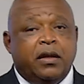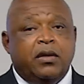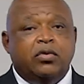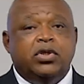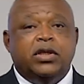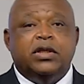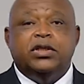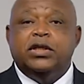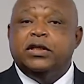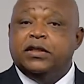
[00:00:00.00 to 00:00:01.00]
E o
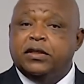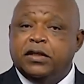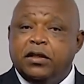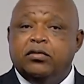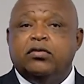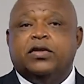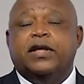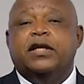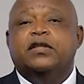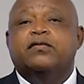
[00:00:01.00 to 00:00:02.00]
dia de Santos
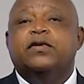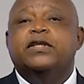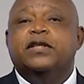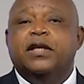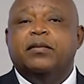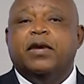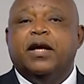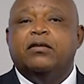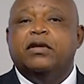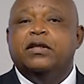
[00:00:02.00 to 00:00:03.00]
Reis foi
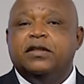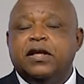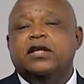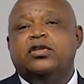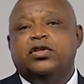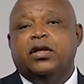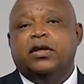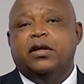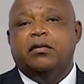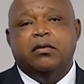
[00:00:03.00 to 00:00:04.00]
celebrado em 6 de
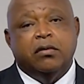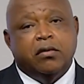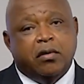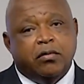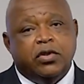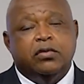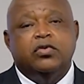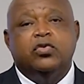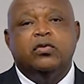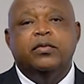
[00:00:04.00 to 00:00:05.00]
janeiro, como de
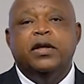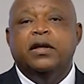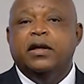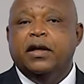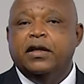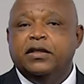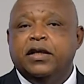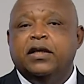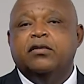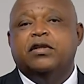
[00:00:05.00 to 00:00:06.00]
costume,
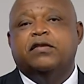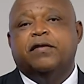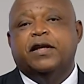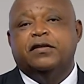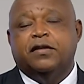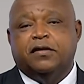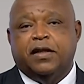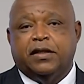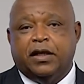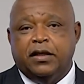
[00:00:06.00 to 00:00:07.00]
encerrando as festas
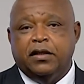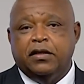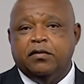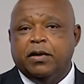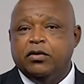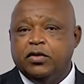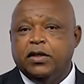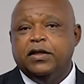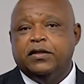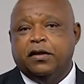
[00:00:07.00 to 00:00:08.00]
natalinas para
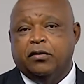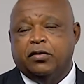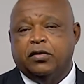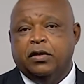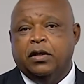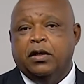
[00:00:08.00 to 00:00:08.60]
os cristãos.